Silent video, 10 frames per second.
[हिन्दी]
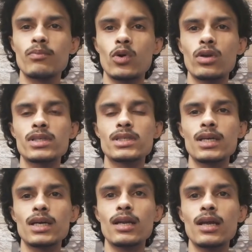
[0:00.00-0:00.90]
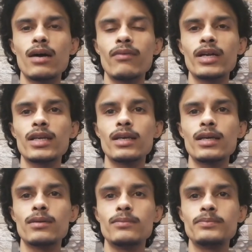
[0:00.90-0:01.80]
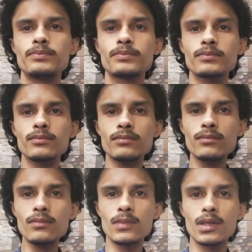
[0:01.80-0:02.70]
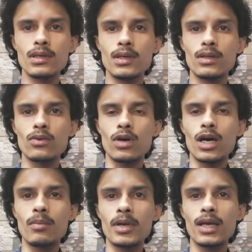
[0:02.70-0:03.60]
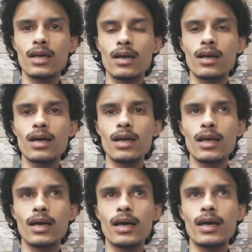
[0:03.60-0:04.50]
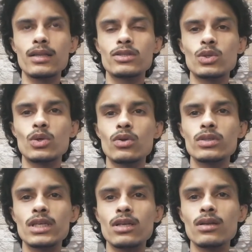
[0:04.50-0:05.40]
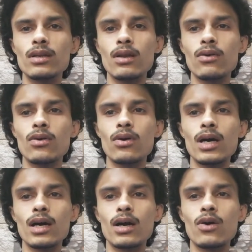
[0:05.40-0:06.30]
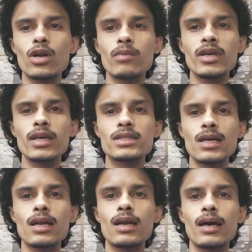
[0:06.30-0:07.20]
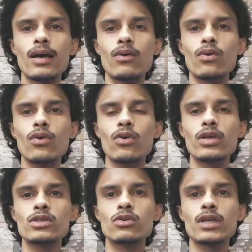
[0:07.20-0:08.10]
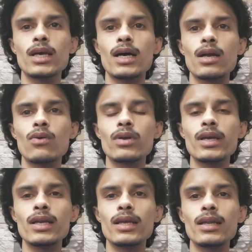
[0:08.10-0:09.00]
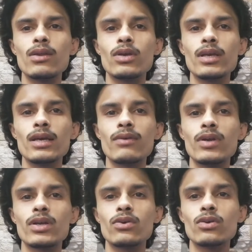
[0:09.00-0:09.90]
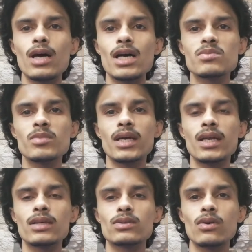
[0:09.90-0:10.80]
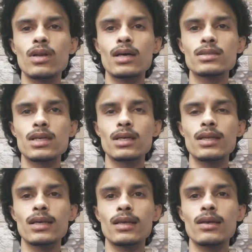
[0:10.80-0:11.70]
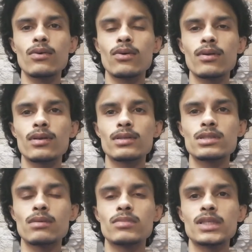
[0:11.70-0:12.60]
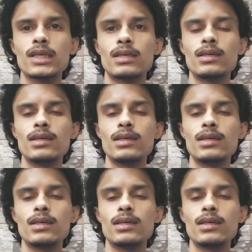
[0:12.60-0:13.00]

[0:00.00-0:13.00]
पॉलिसी के ख़िलाफ़ है ठीक है तो आपने करना क्या है जो जिन लोगों का अकाउंट अभी चल रहा है उनको कोई इशू नहीं आ रहा उनके लिए तो ये वीडियो लाजमी है ना इसको लास्ट तक देखें और समझें